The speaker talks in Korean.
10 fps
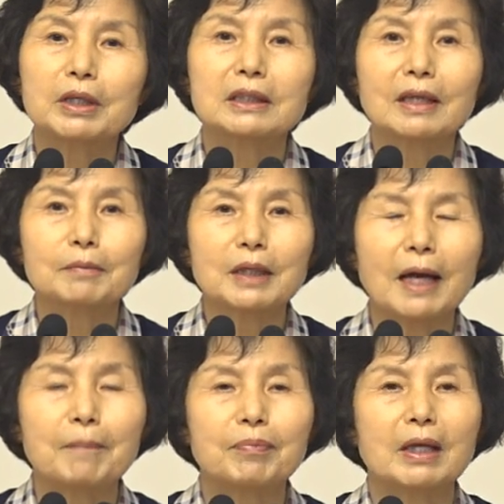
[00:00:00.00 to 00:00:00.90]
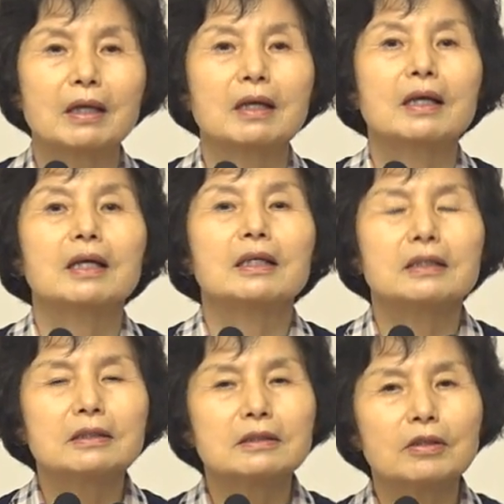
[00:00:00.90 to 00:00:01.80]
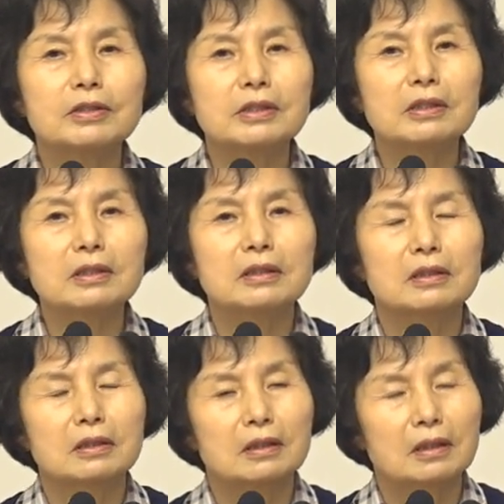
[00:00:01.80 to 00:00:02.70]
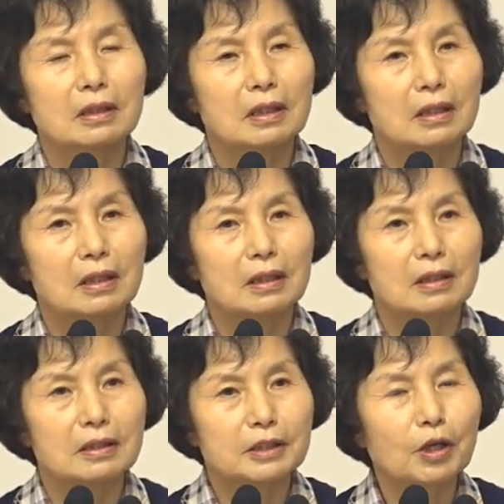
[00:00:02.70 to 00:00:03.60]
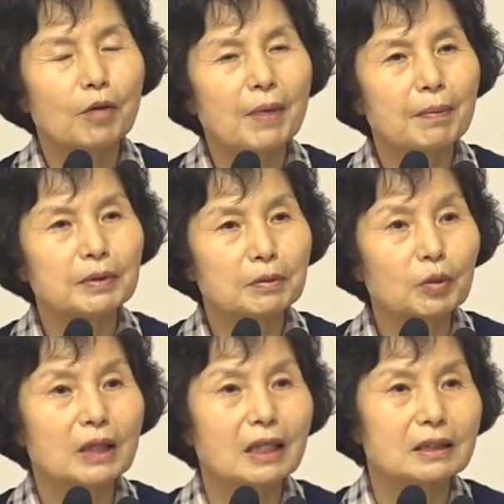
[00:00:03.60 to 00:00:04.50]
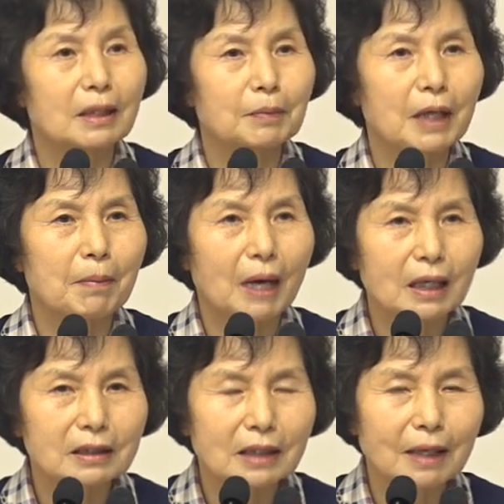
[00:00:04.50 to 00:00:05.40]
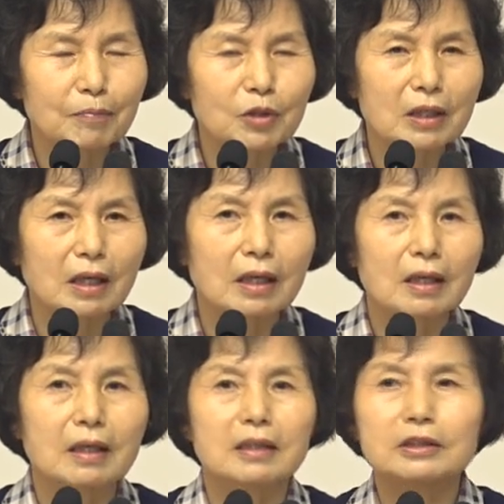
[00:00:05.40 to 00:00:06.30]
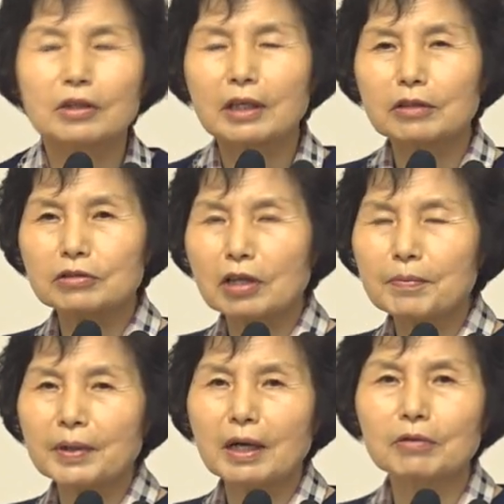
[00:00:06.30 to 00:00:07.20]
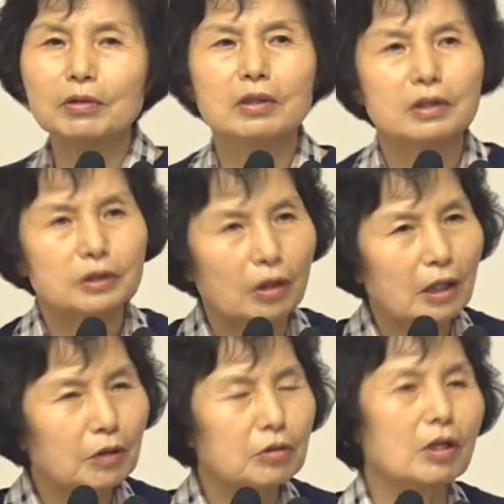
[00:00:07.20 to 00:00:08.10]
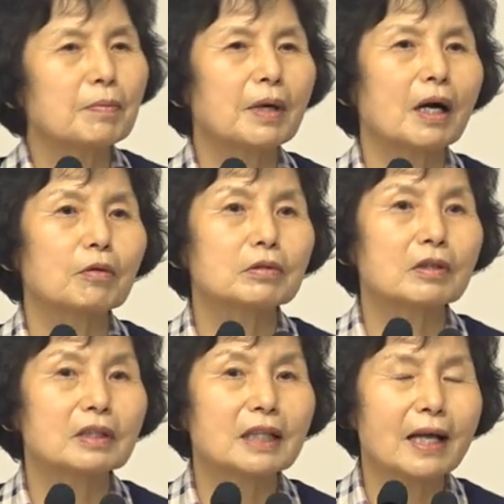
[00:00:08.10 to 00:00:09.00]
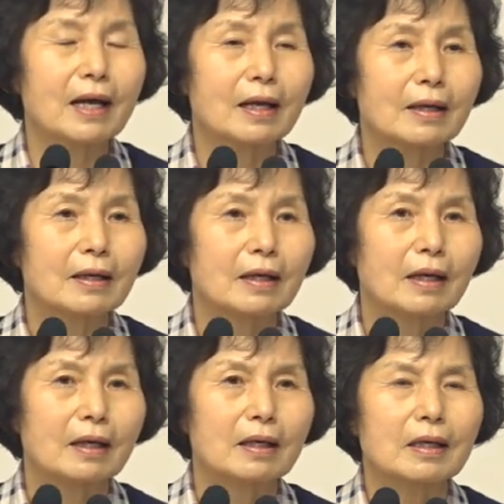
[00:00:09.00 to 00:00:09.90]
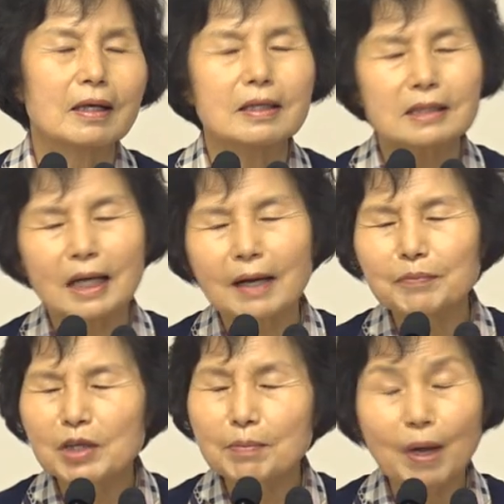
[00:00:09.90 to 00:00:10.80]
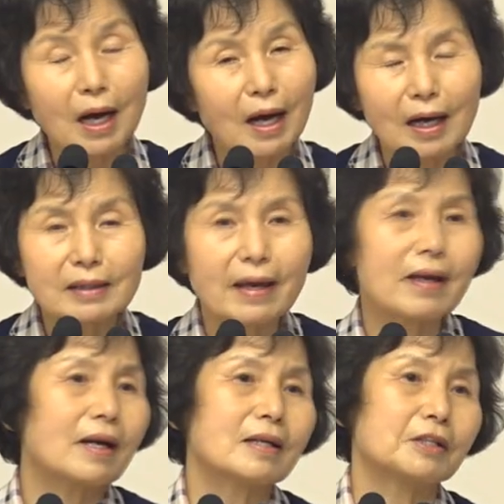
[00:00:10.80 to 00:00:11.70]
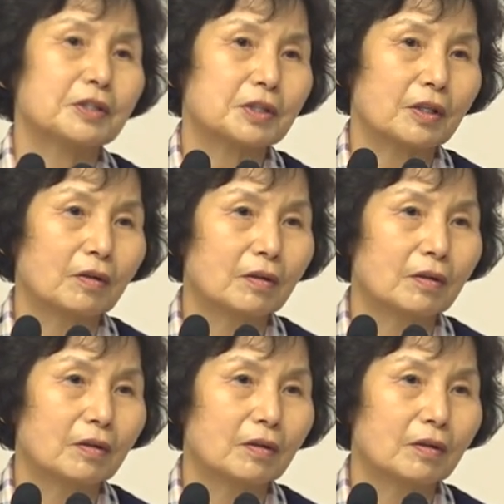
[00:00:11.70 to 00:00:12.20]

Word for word: 있기 때문에 이것을 체험해보지 못했기 때문에 많은 사람들이 이렇게도 설명하고 저렇게도 설명하고 그러는데 사람들이 많이 헷갈려 있어요.